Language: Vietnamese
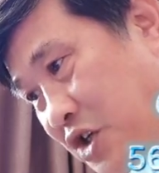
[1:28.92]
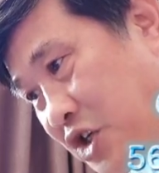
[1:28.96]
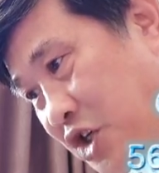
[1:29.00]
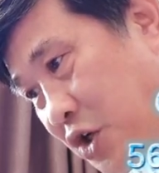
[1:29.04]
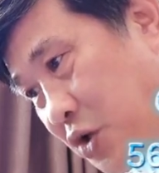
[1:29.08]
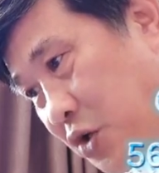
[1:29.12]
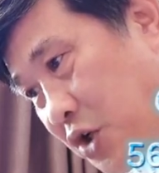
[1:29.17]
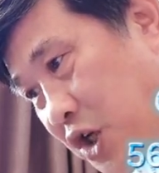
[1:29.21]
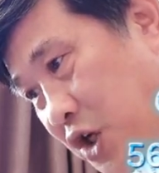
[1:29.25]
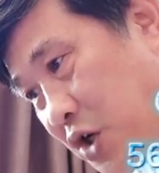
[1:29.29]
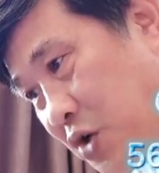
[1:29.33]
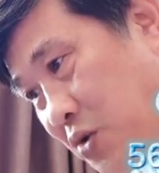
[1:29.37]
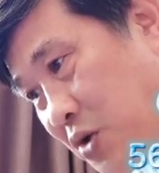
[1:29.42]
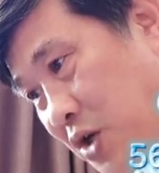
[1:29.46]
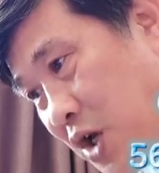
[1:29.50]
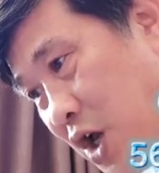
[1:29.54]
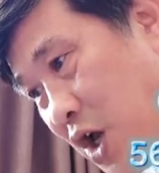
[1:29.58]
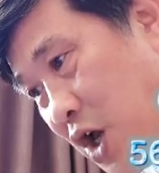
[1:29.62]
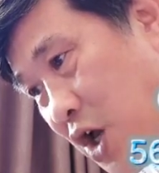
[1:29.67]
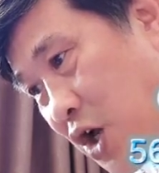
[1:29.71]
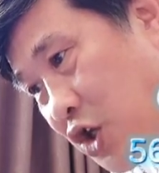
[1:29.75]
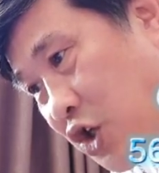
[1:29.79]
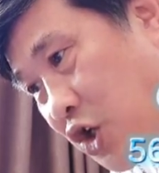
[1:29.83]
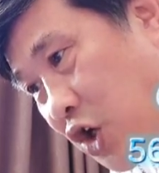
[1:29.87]
Triệu Thiếu
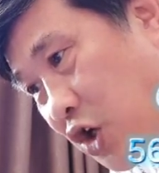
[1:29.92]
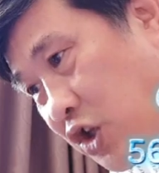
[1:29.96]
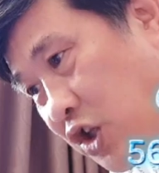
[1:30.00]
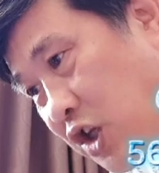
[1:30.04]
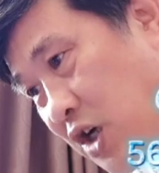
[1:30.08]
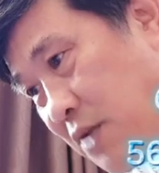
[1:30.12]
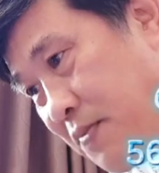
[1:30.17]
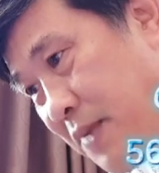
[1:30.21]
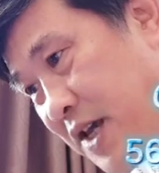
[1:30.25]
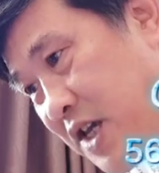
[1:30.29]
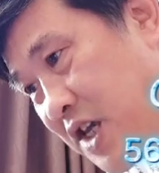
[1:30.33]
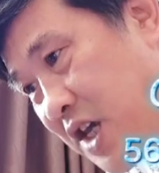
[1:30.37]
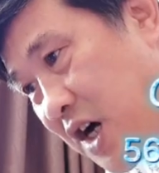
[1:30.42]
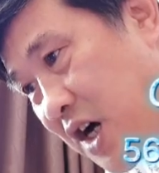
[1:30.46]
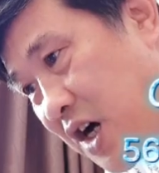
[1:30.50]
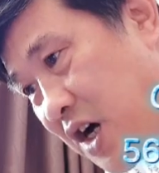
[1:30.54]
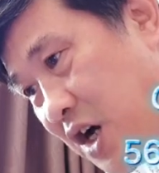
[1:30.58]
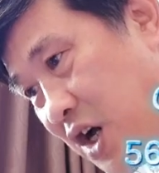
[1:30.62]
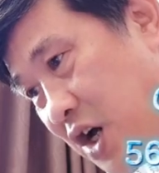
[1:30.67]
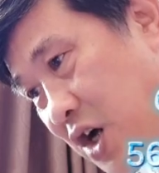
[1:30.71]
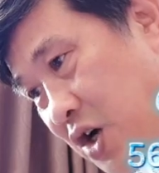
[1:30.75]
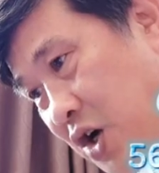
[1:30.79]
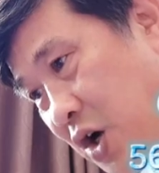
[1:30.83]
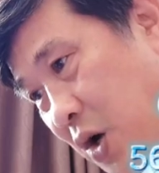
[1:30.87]
cho tới bây giờ
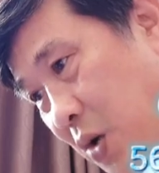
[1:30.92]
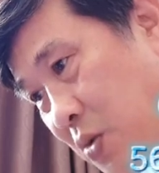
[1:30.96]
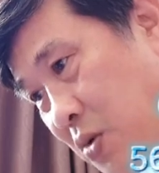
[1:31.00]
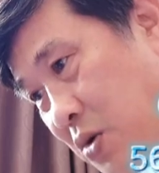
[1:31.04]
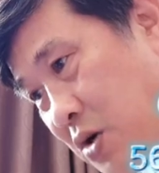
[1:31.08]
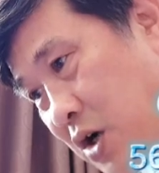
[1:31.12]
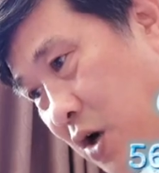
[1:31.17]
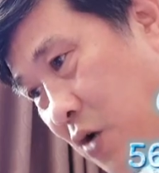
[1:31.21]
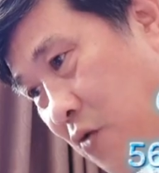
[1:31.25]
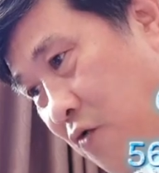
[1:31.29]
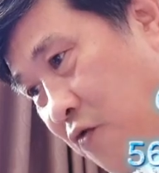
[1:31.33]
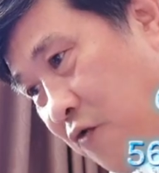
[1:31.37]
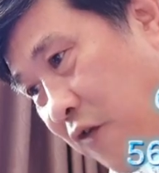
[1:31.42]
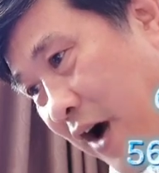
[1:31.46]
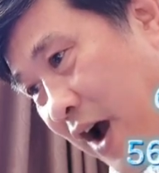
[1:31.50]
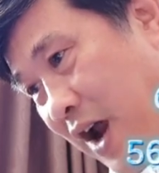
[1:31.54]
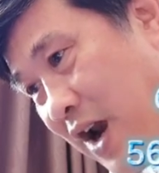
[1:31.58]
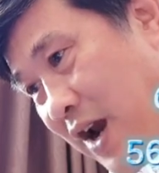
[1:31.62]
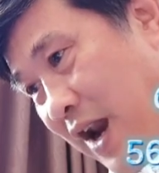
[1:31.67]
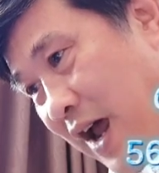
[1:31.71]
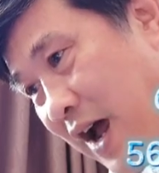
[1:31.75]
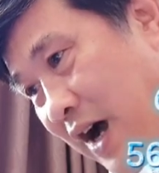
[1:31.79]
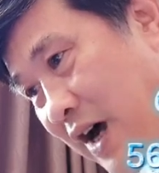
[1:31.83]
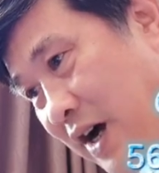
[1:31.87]
cũng không
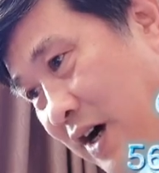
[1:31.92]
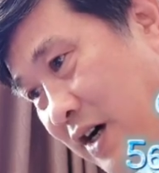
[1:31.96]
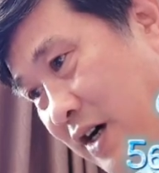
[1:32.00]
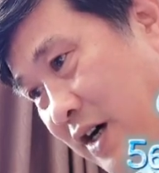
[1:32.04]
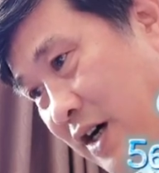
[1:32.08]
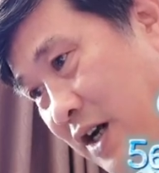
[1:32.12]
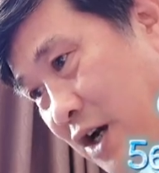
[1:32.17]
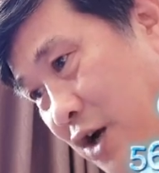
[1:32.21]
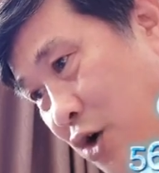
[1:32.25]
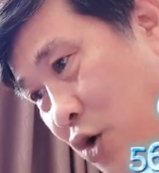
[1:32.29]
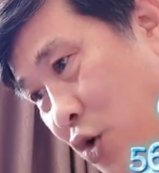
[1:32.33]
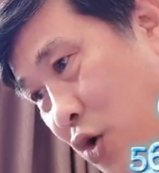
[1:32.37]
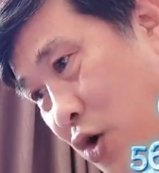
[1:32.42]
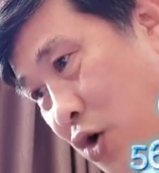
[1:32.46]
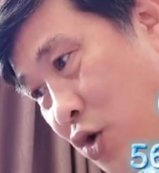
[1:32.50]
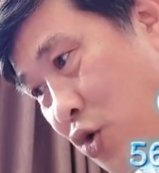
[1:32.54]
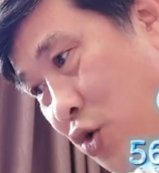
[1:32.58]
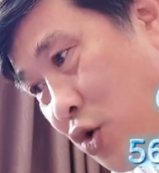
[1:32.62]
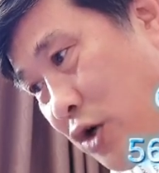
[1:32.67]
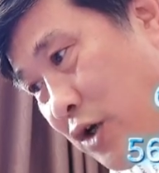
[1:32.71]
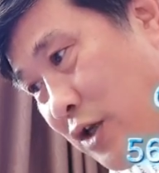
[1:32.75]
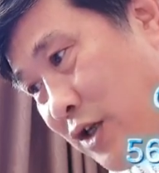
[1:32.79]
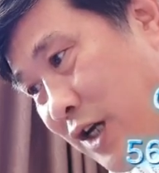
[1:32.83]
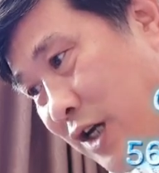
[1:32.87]
phải là người luôn
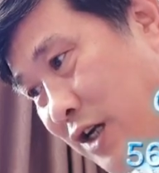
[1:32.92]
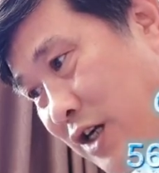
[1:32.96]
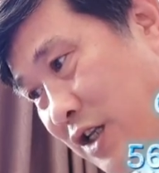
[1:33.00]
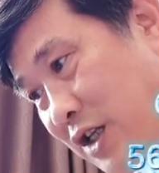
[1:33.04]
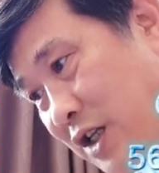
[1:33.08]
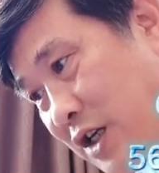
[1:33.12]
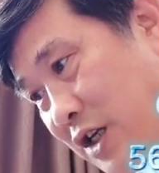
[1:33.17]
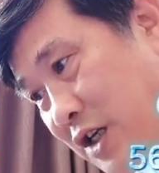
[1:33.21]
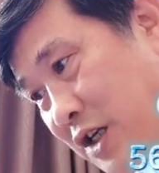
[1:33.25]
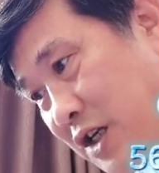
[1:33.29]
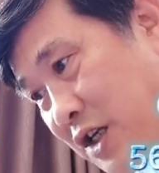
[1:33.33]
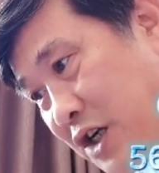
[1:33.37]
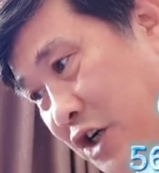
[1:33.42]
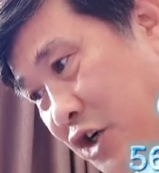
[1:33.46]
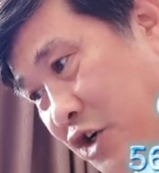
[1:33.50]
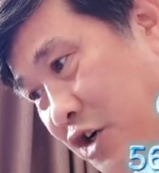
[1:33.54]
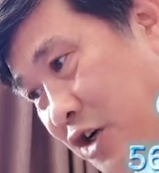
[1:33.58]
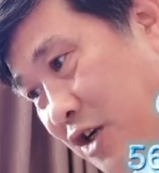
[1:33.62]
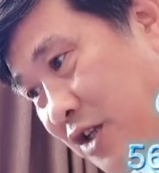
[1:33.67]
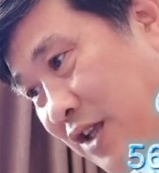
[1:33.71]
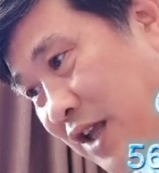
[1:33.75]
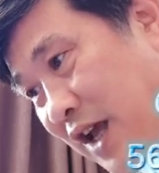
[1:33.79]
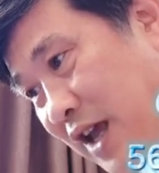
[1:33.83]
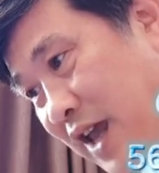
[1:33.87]
luôn nhân từ
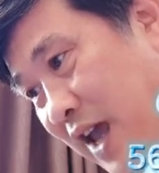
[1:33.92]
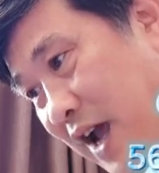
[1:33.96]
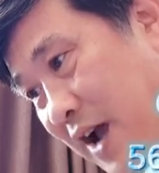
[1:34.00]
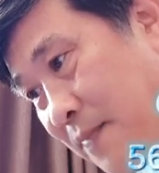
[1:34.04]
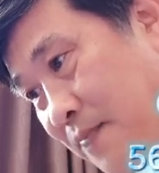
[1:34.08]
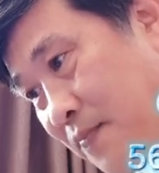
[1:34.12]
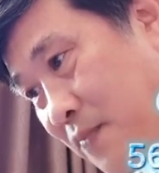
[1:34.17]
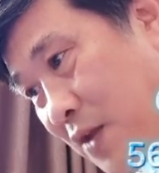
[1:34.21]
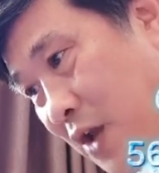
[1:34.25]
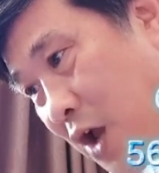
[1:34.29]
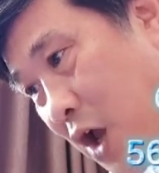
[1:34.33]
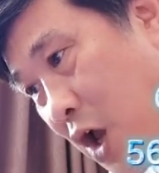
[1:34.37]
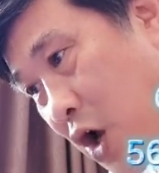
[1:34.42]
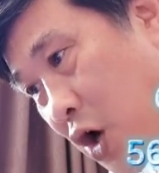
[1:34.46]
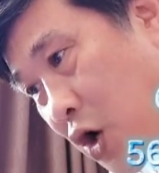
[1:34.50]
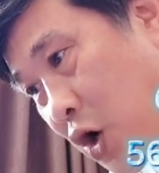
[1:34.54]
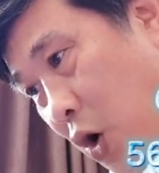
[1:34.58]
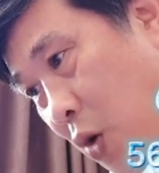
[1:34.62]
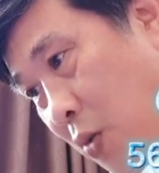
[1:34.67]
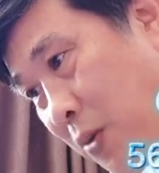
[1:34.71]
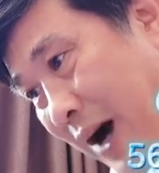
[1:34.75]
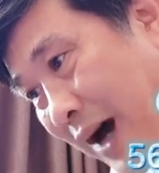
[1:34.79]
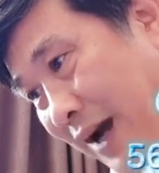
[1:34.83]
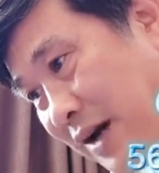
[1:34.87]
nương tay À.
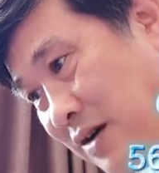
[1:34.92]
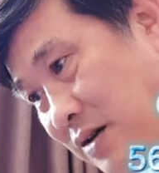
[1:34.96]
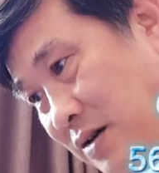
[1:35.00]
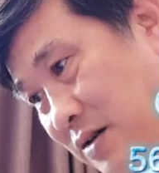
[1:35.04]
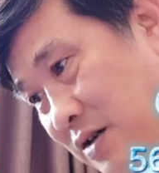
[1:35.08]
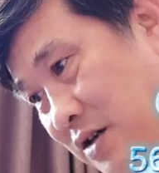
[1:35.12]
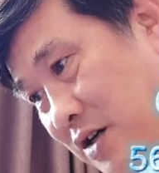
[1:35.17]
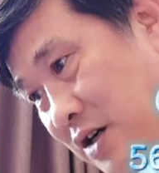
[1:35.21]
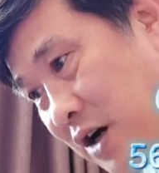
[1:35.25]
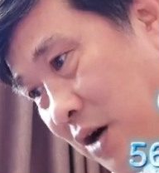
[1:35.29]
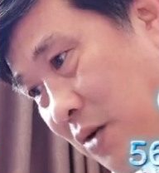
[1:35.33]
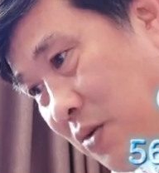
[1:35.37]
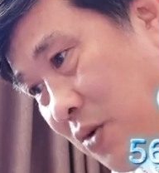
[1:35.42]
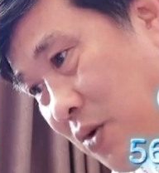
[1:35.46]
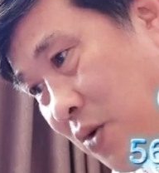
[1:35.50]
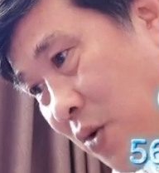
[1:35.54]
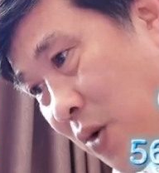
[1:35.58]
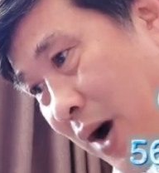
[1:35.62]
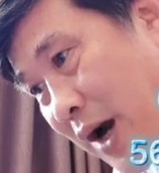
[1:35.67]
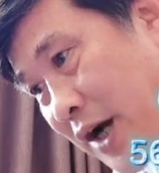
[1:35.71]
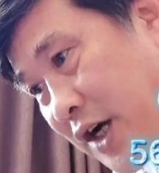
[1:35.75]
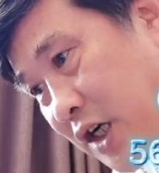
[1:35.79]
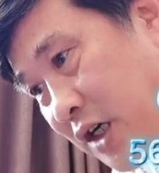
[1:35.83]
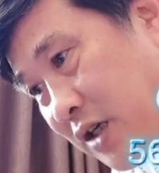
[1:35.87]
Cùng hắn không
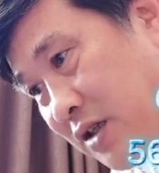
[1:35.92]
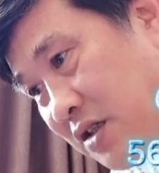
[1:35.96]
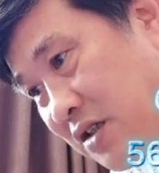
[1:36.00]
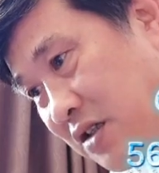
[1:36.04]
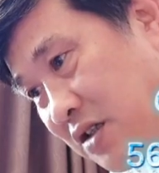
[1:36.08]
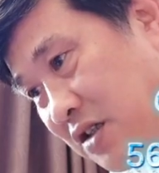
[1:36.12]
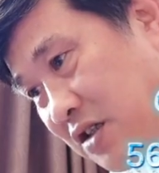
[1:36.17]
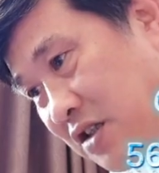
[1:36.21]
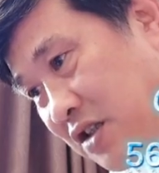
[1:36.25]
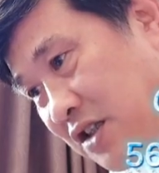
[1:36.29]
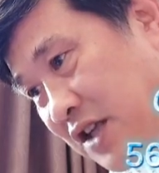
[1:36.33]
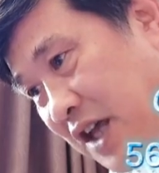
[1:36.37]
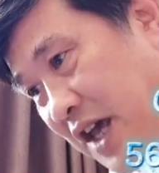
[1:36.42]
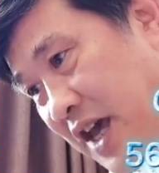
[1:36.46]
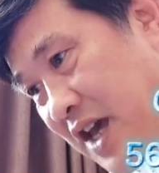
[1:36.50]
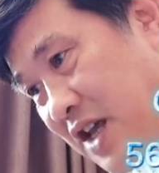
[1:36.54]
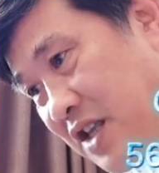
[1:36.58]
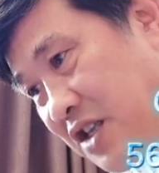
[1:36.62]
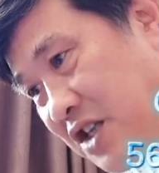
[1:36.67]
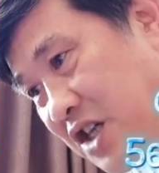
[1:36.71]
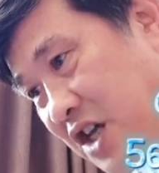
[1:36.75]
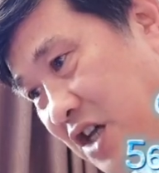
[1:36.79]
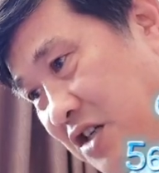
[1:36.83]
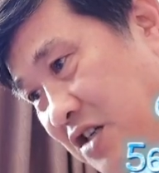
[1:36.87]
qua được
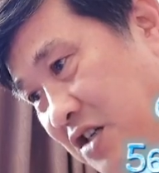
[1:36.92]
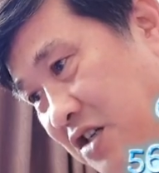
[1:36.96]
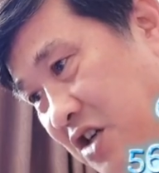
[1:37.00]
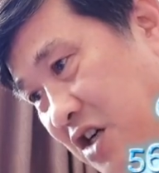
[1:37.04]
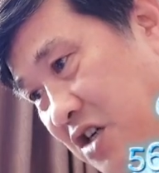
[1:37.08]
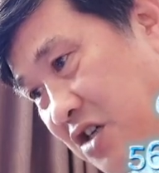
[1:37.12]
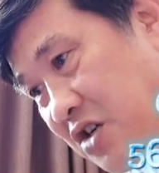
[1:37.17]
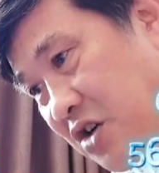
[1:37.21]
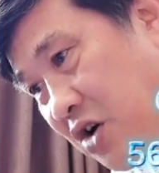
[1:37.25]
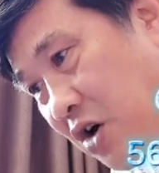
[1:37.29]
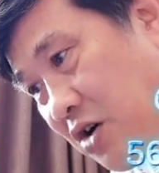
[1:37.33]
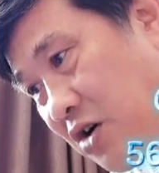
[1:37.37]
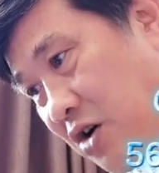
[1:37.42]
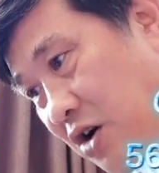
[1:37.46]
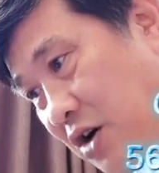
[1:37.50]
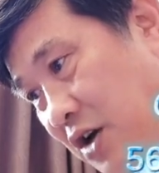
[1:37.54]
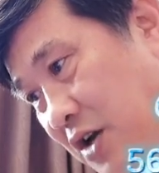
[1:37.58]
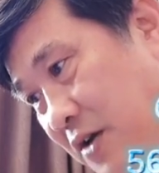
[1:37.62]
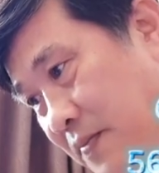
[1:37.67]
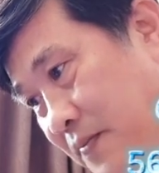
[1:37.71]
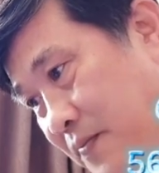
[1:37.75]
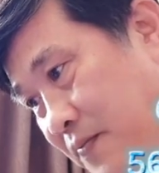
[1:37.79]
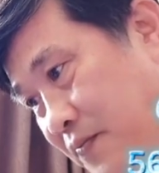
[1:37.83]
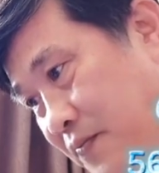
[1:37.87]
sẽ chết rất khó coi.